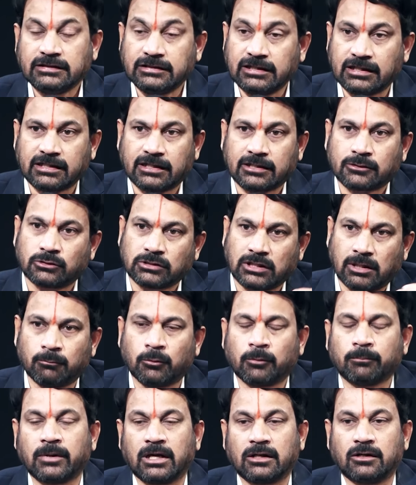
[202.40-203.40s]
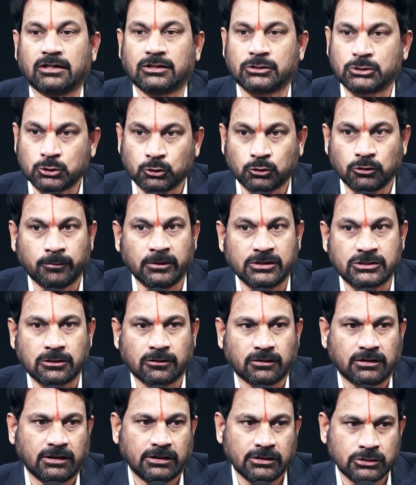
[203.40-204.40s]
ఇది కాకుండా ముంబైలోని జుహూ
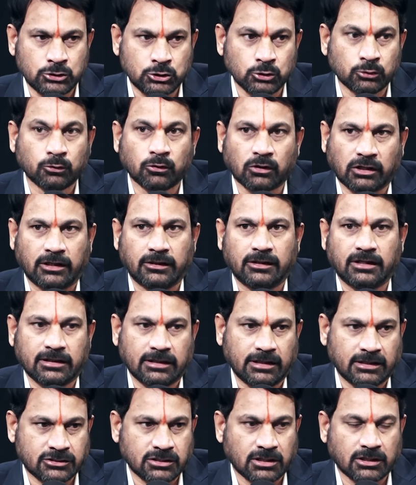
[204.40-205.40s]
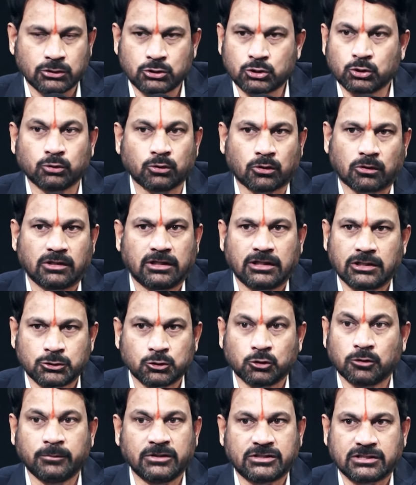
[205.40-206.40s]
బీచ్లోని జుహూ రెడ్ యాక్చువల్గా జుహూ రోడ్ అంటే
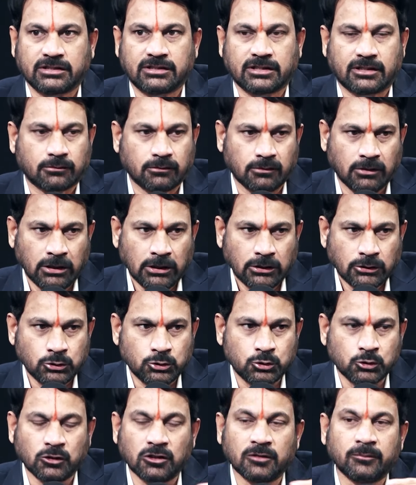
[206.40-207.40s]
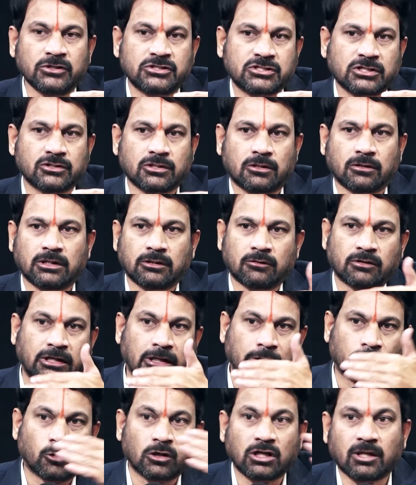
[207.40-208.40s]
జుహూ బీచ్ అంటారు జుహూ బీచ్కి ఎదురుగా
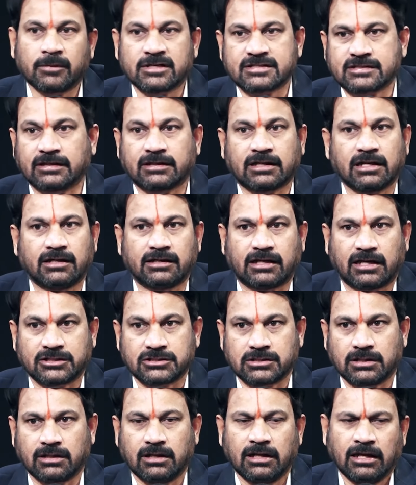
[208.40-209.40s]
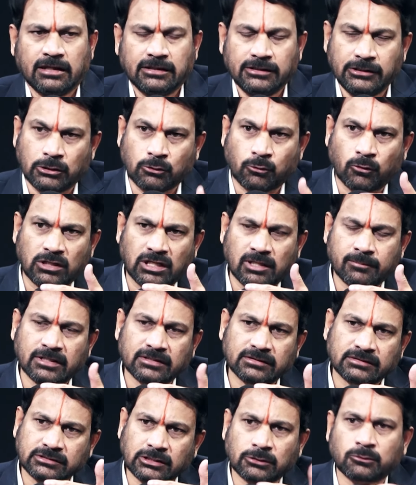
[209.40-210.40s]
ఉండే కొలాబా సర్కిల్ అంటారు యాక్చువల్గా ఈ కొలాబా
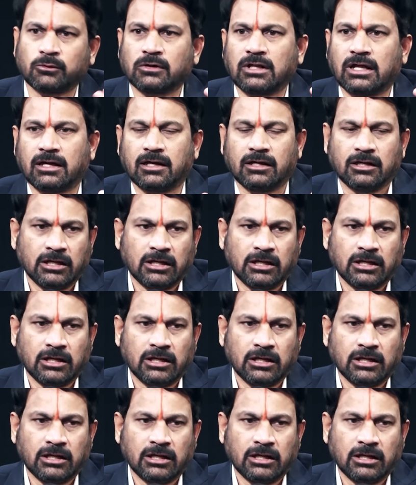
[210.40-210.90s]
అంతా కూడా